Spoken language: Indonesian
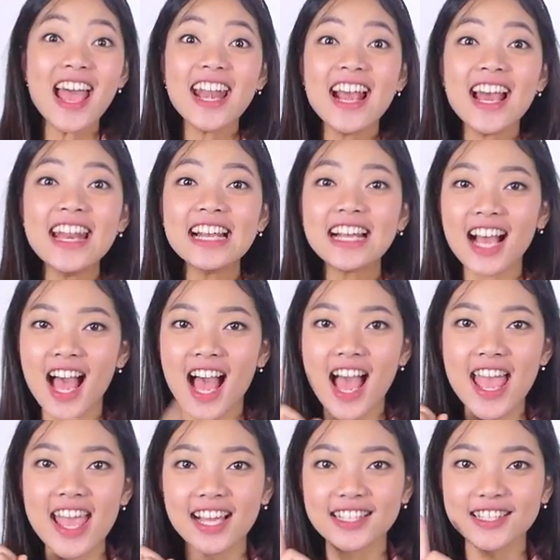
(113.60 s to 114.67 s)
adik-adik,
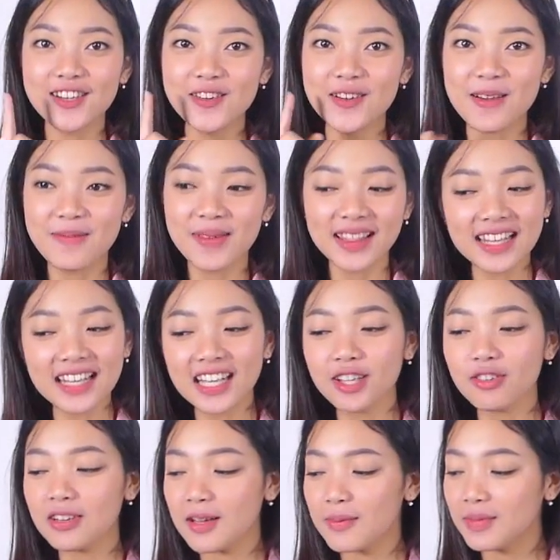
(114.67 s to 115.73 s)
airnya udah mateng
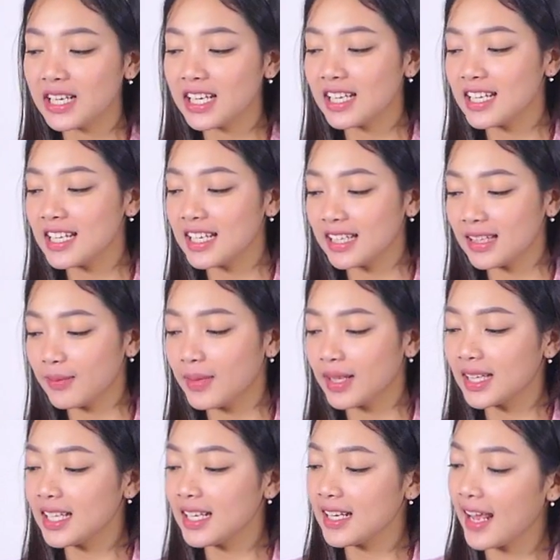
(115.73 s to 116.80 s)
nih, udah mendidih. Kita
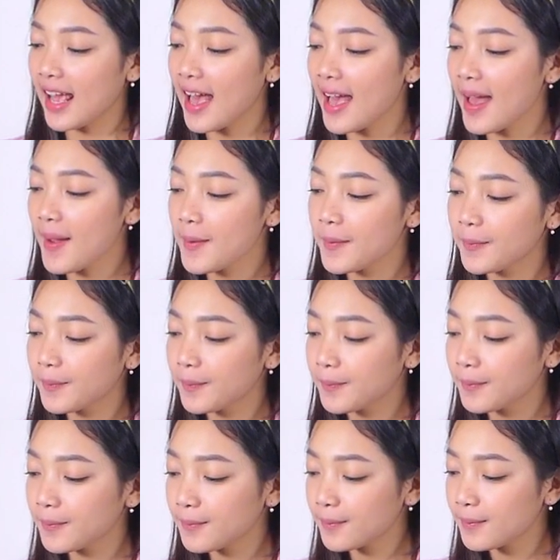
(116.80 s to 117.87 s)
matiin ya.
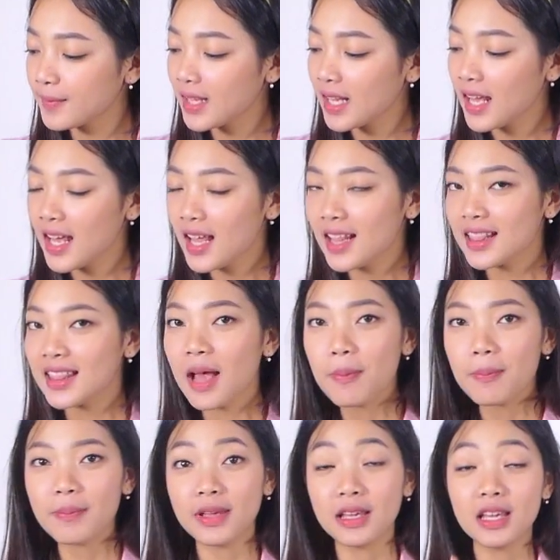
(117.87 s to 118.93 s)

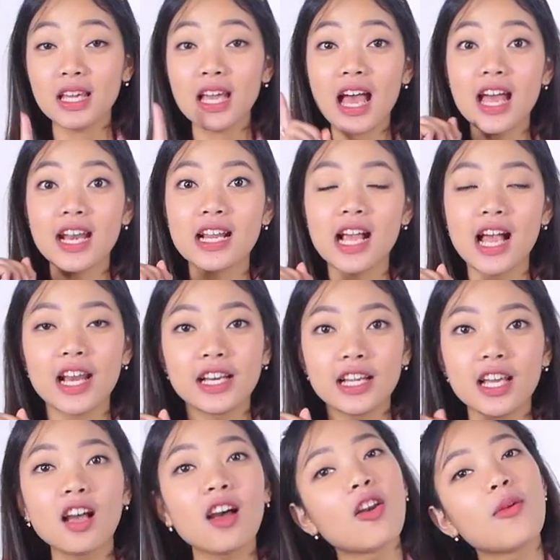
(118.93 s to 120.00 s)
Tapi
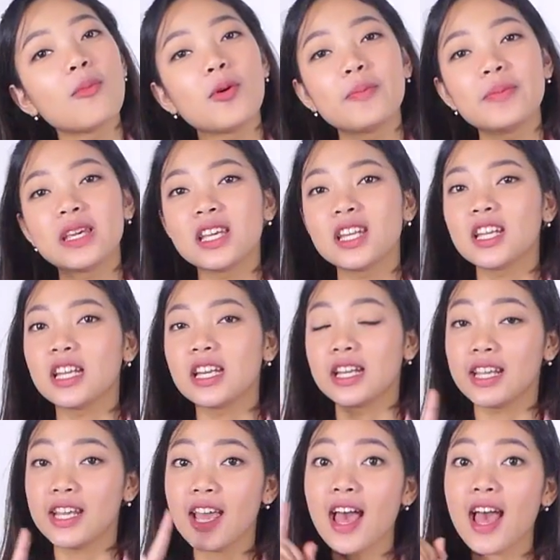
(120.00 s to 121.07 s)
adik-adik kalau mau bikin ini